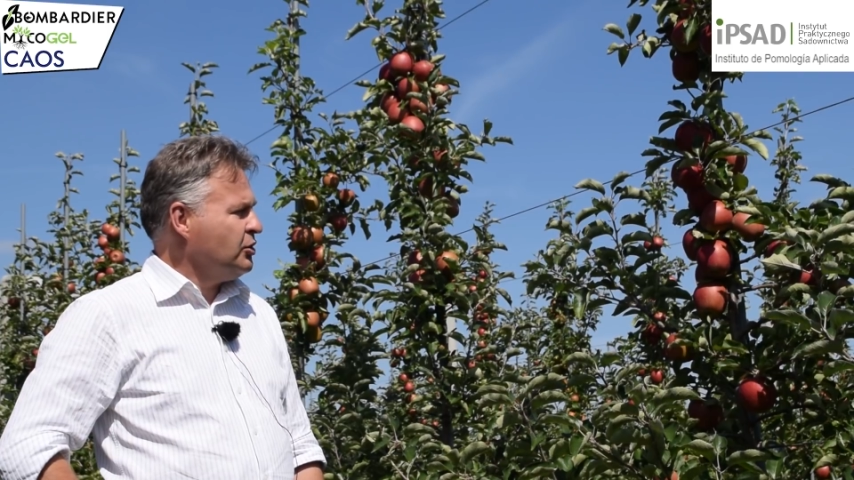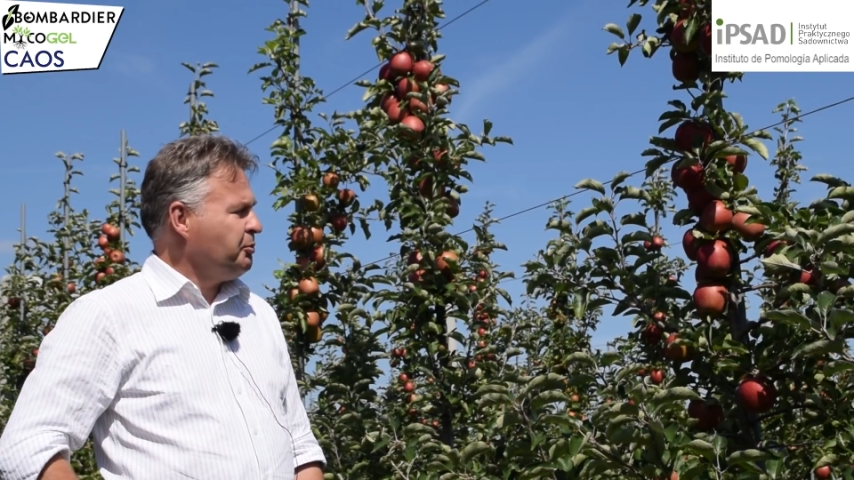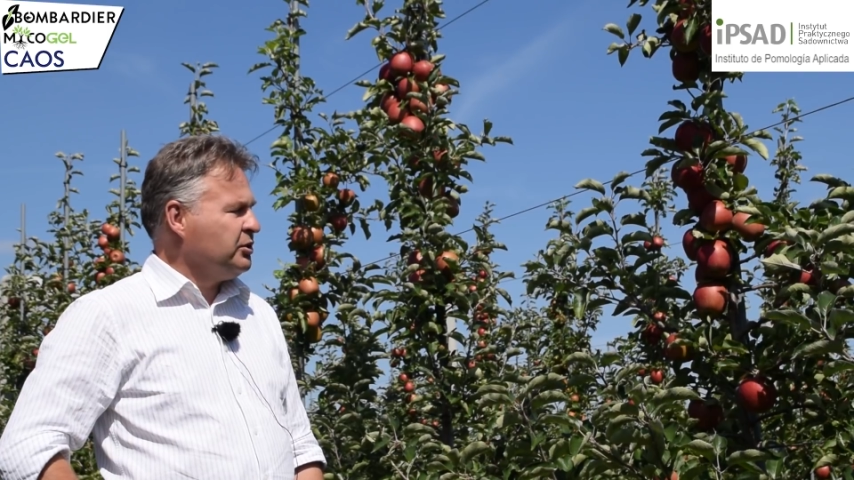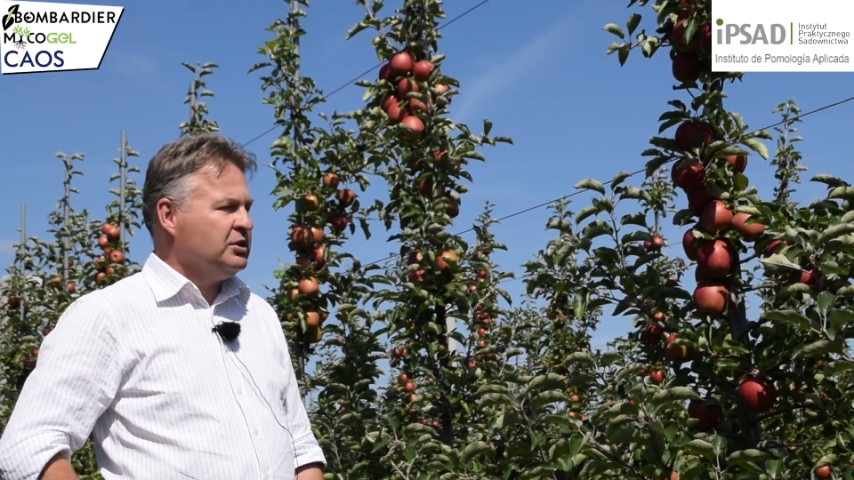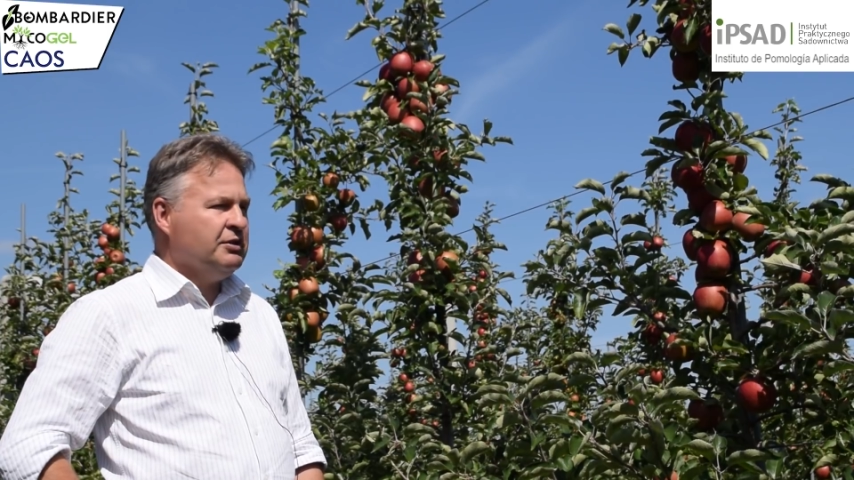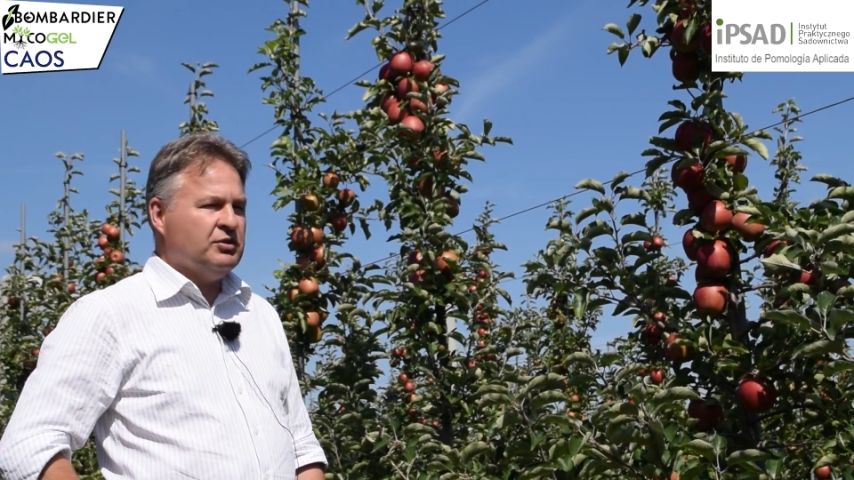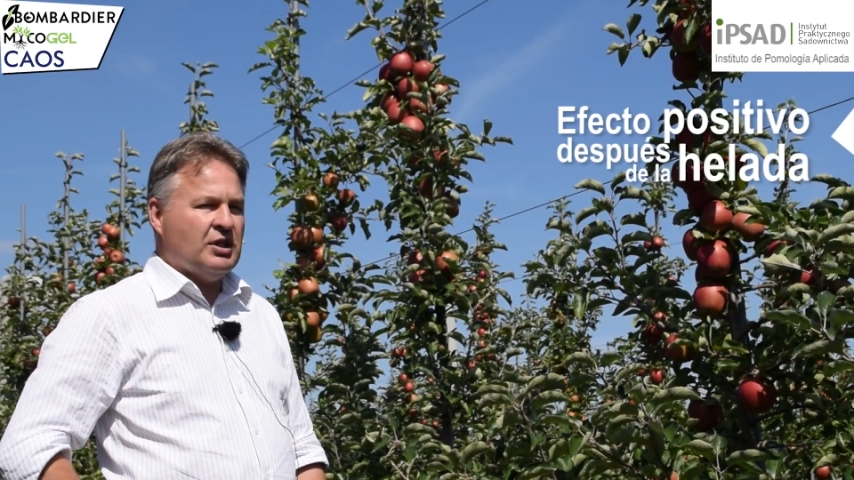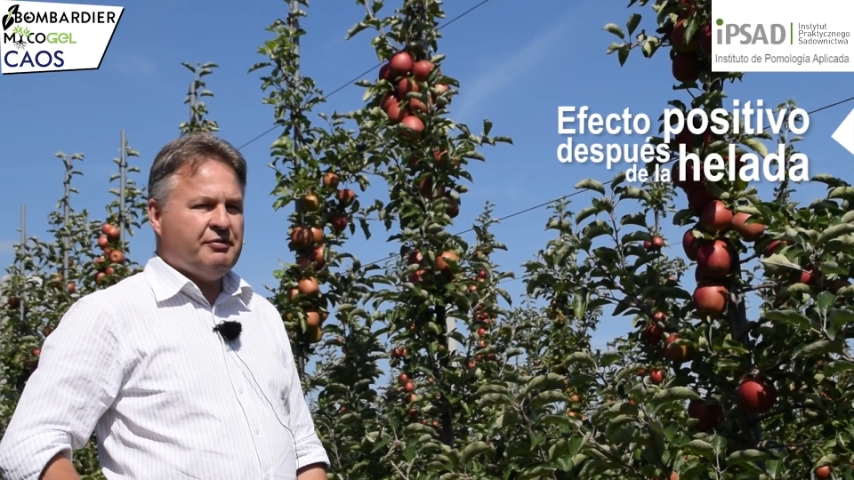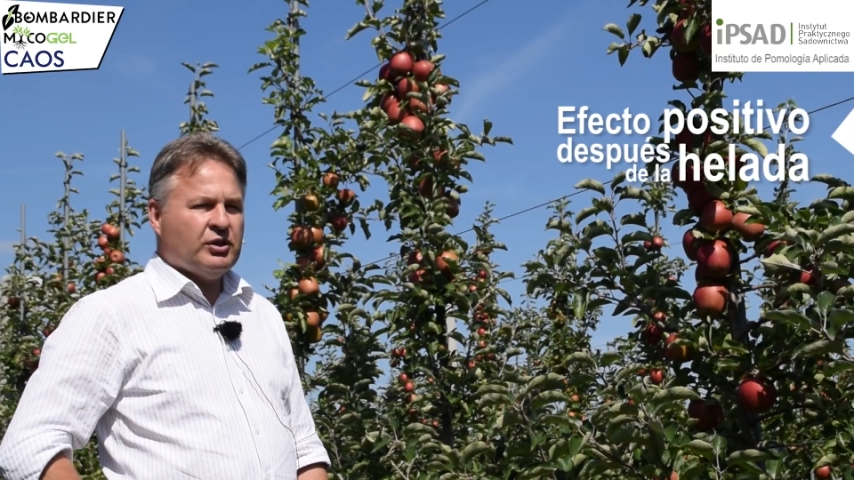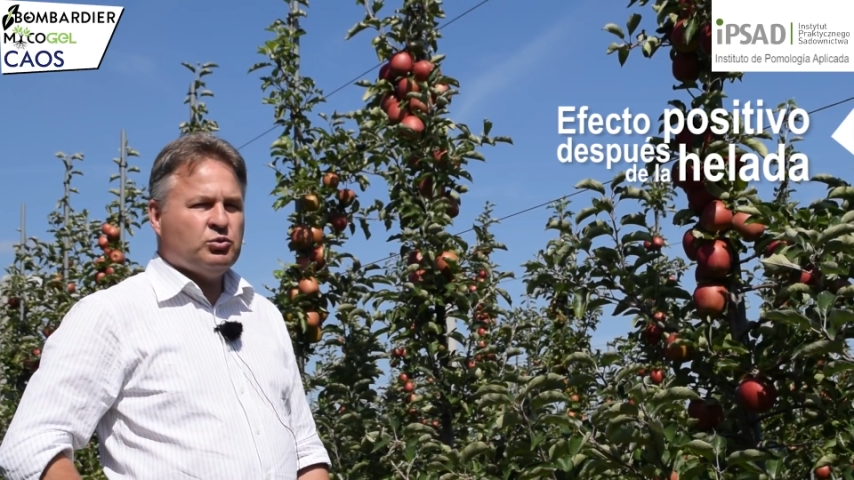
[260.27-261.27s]
pero con
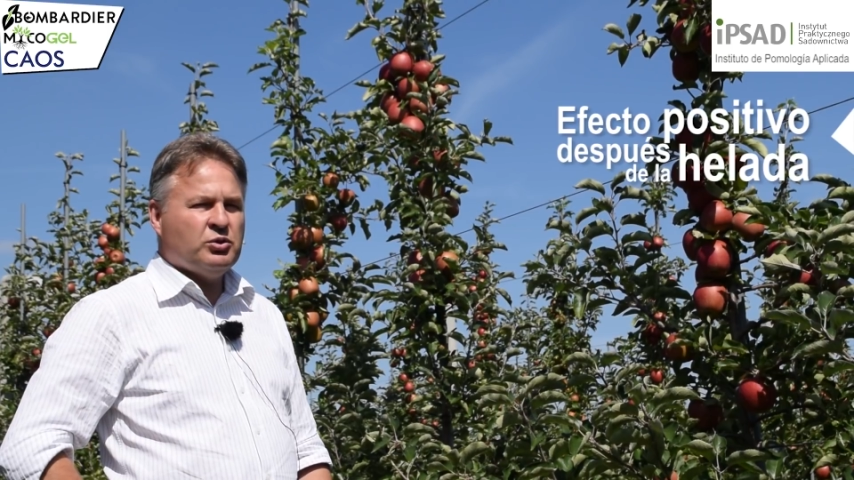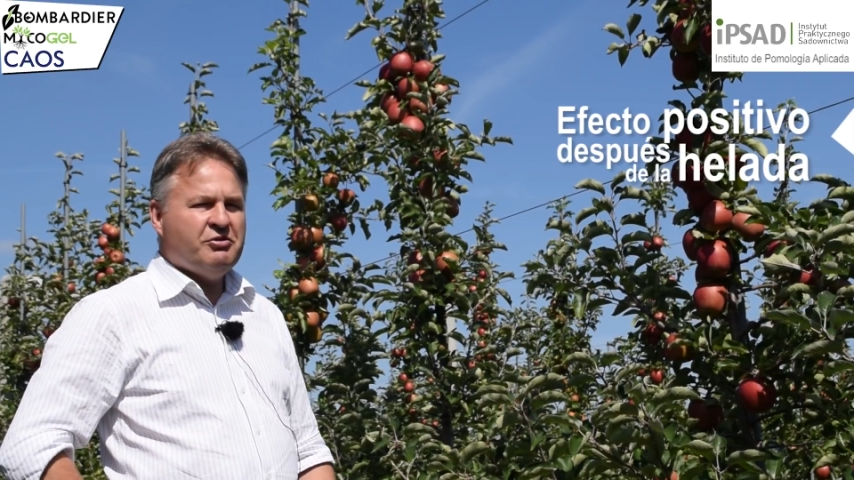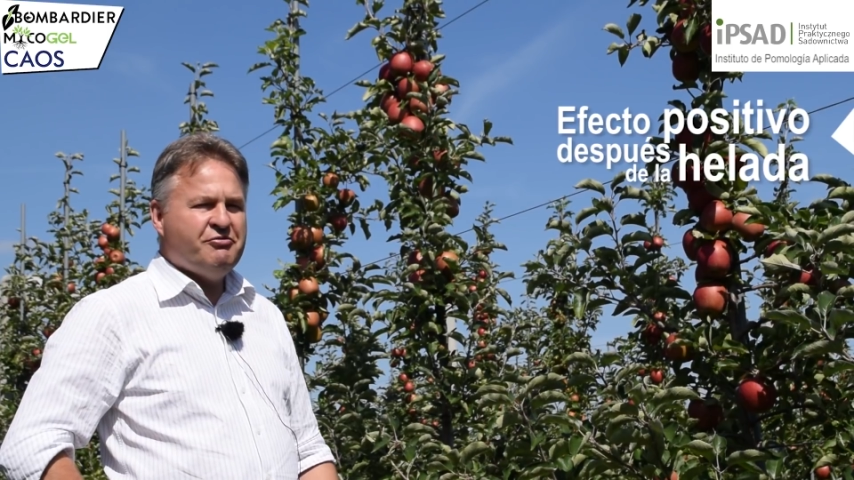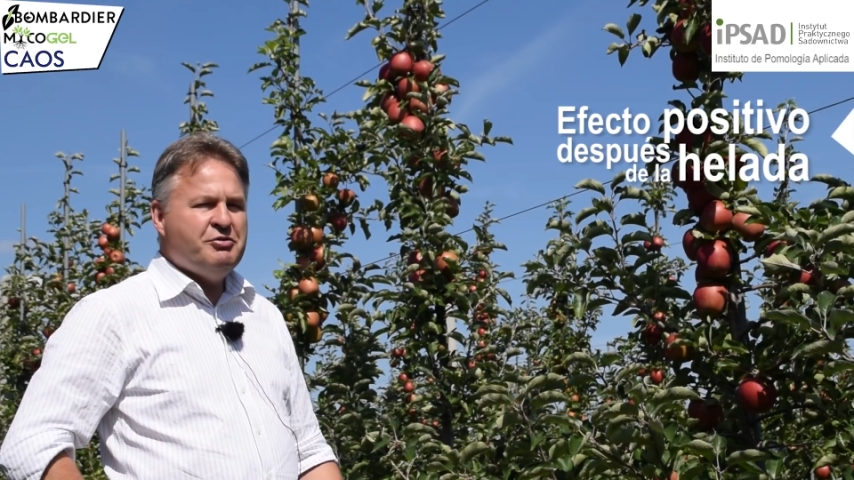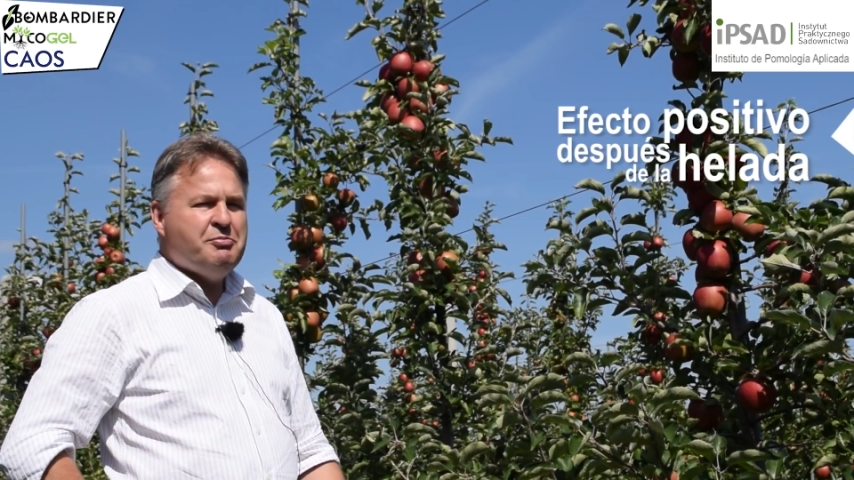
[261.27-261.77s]
certeza absoluta